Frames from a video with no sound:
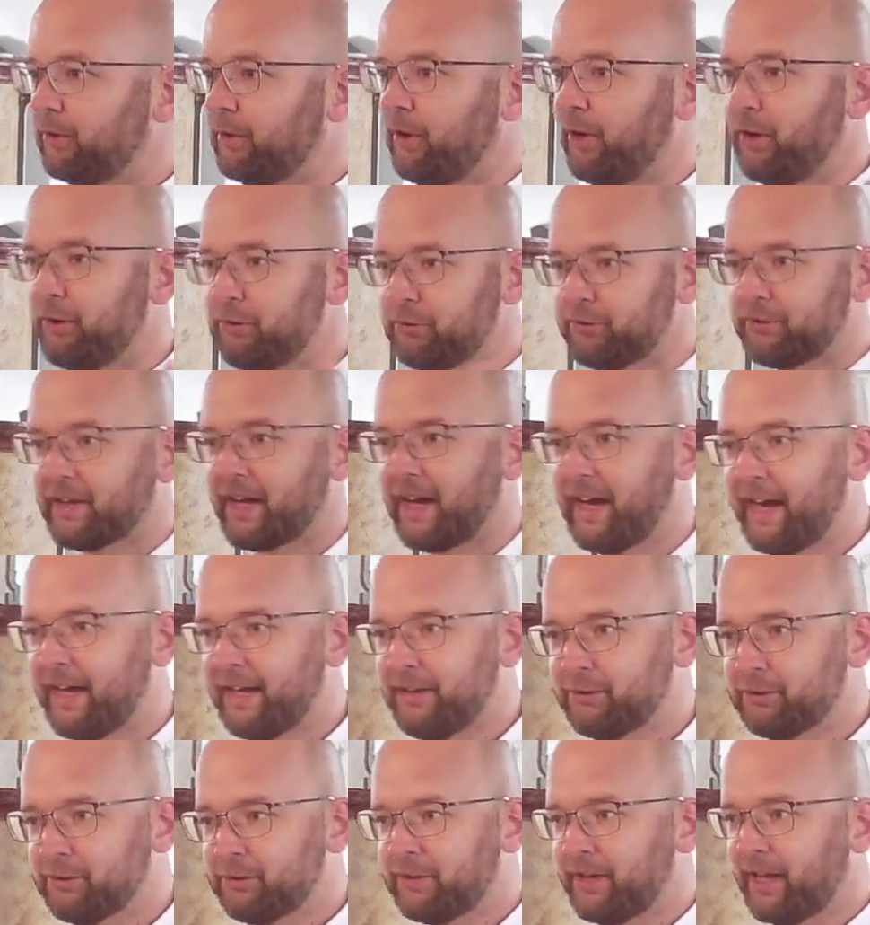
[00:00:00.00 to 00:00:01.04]

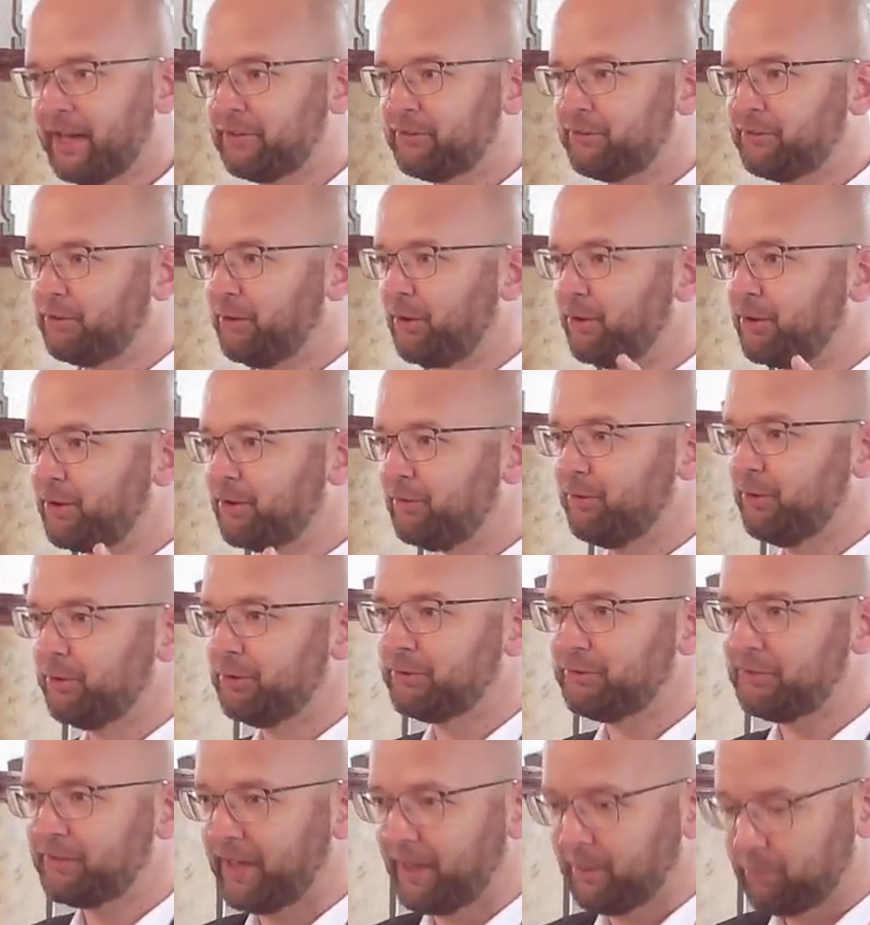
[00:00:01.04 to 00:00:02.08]
Österreich und hat so gewusst, er